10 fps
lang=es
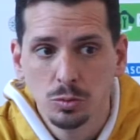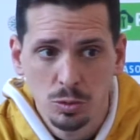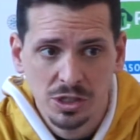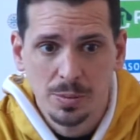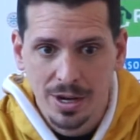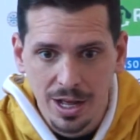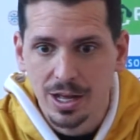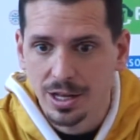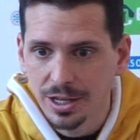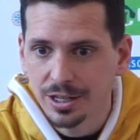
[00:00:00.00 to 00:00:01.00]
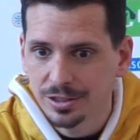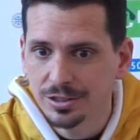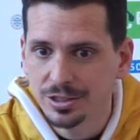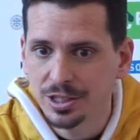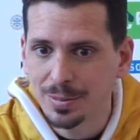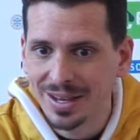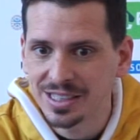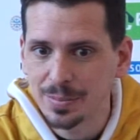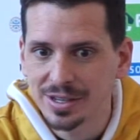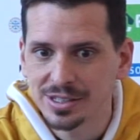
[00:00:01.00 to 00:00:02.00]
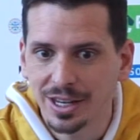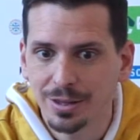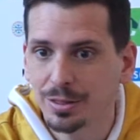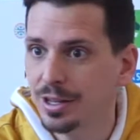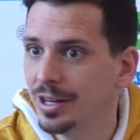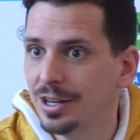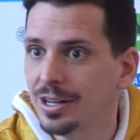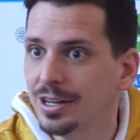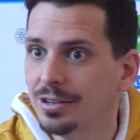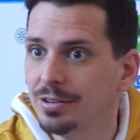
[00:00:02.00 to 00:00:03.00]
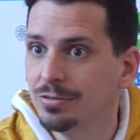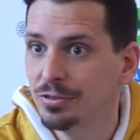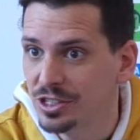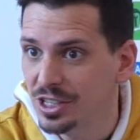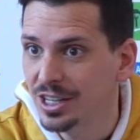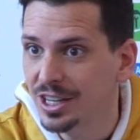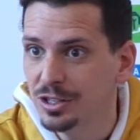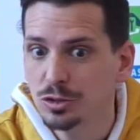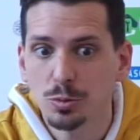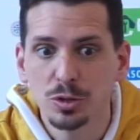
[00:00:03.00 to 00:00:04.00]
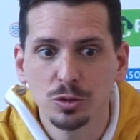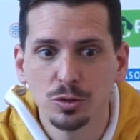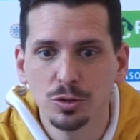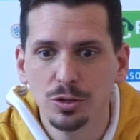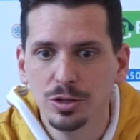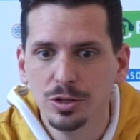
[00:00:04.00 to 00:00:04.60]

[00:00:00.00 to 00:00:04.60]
una semana de máxima exigencia física, sobre todo,